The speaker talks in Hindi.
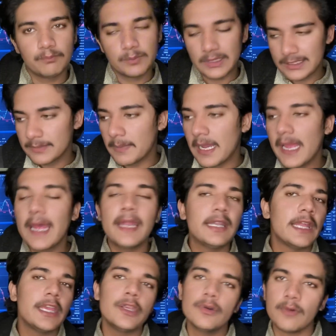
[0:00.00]
आजमाया
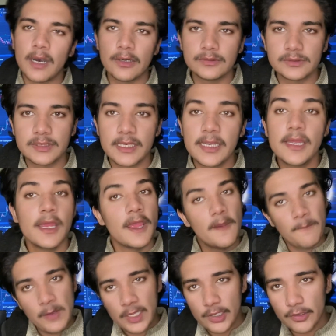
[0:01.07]
नहीं हुआ उनसे
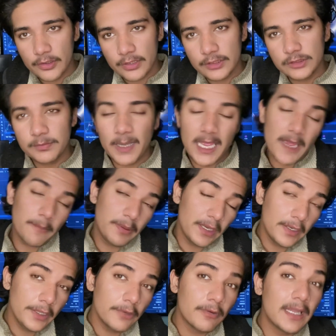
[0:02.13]
फिर उन्होंने उस फिर
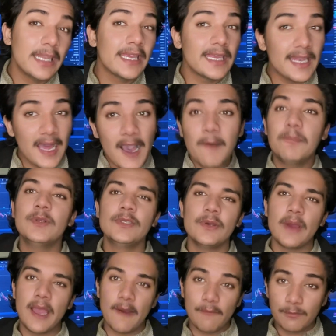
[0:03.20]
नहीं हुआ लेकिन अब जो
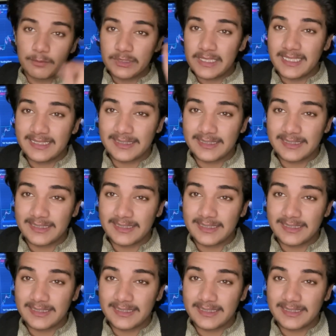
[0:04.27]
है वो मुझे